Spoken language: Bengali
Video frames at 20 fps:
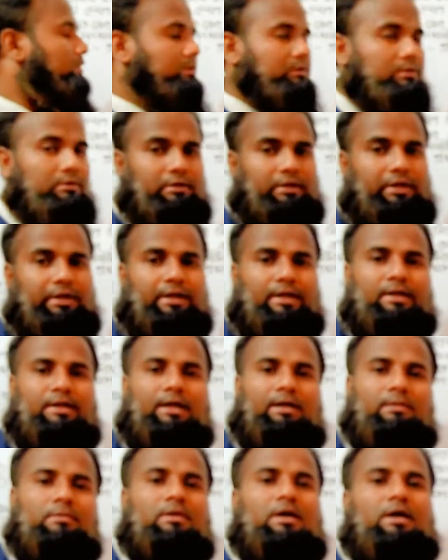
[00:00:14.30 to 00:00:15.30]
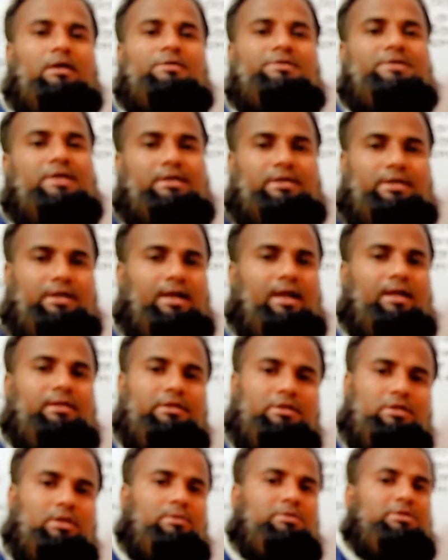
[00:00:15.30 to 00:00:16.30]
তো এর আগে আমরা আরও চারটি
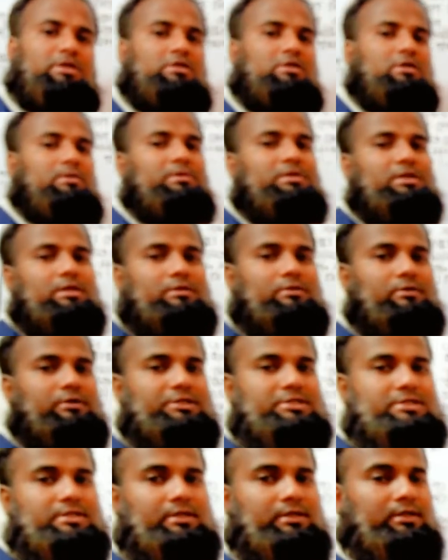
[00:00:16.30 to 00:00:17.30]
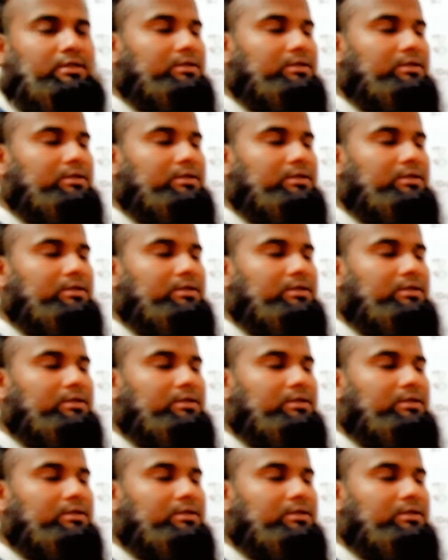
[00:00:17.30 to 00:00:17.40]
গাণিতিক সমস্যার সমাধান করেছি